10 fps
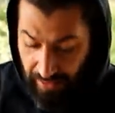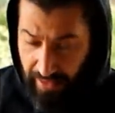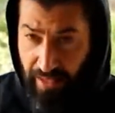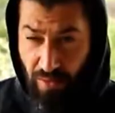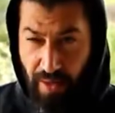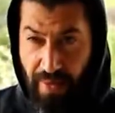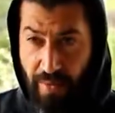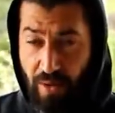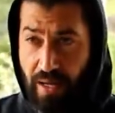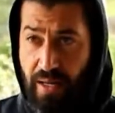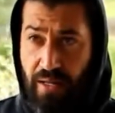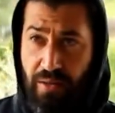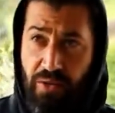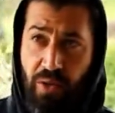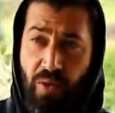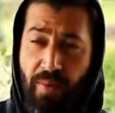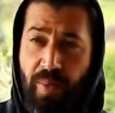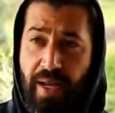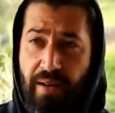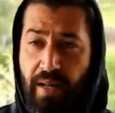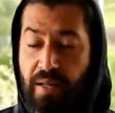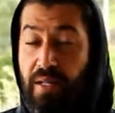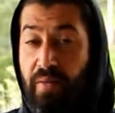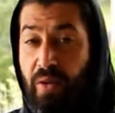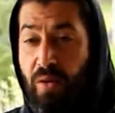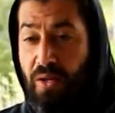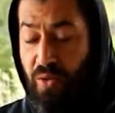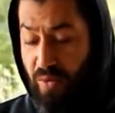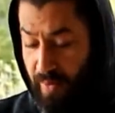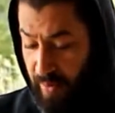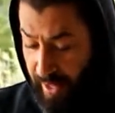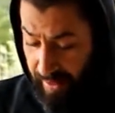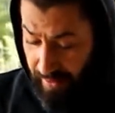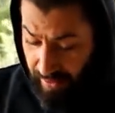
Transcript: e noi abbiamo la 5 A e la 7,5 A